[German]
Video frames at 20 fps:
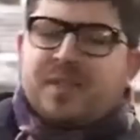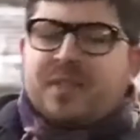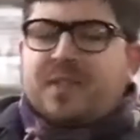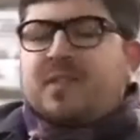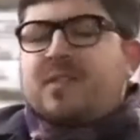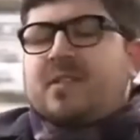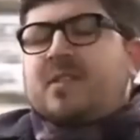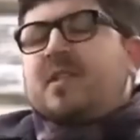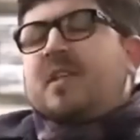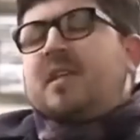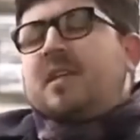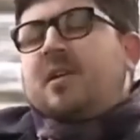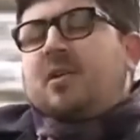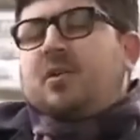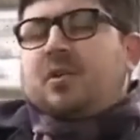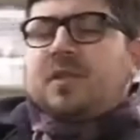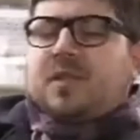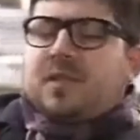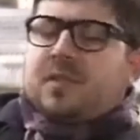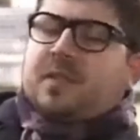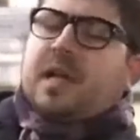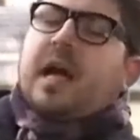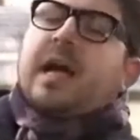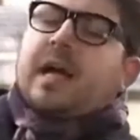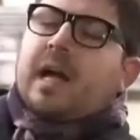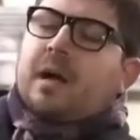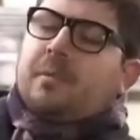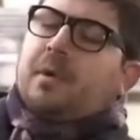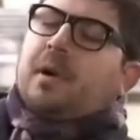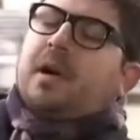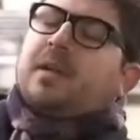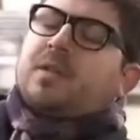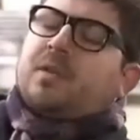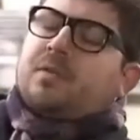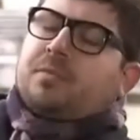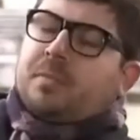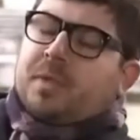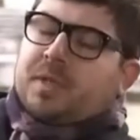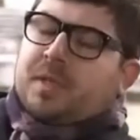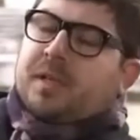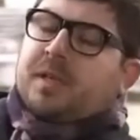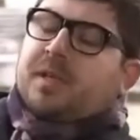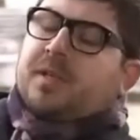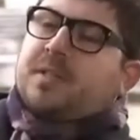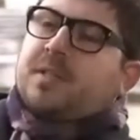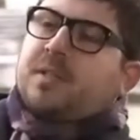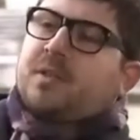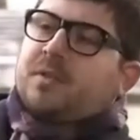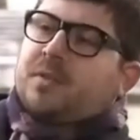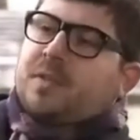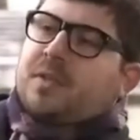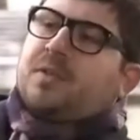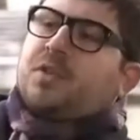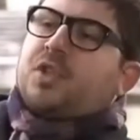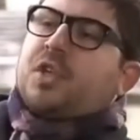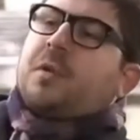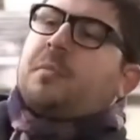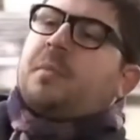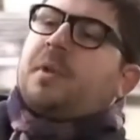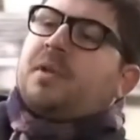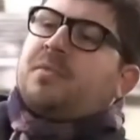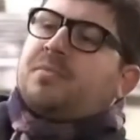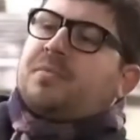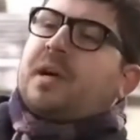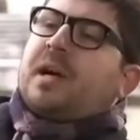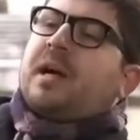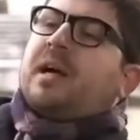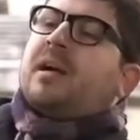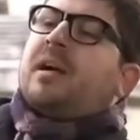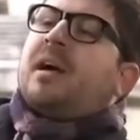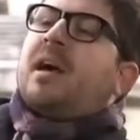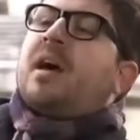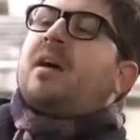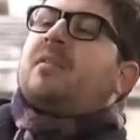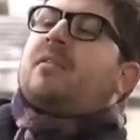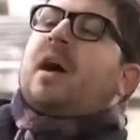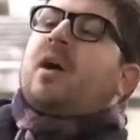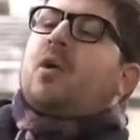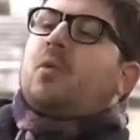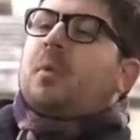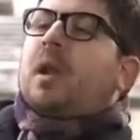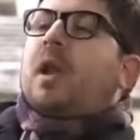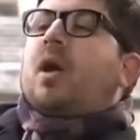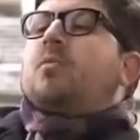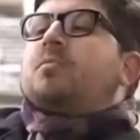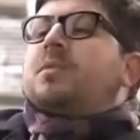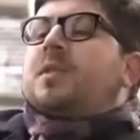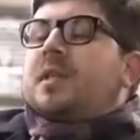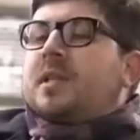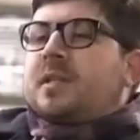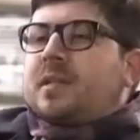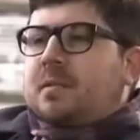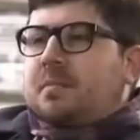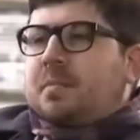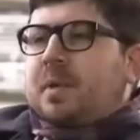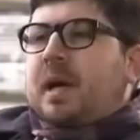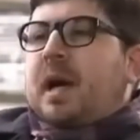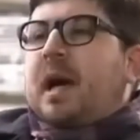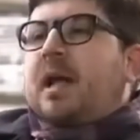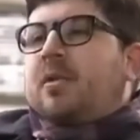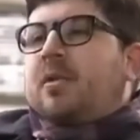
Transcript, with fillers: also wir sitzen hier und es sind drei Kameras auf mich gerichtet und Sie stellen mir die Frage, warum glauben Sie, dass den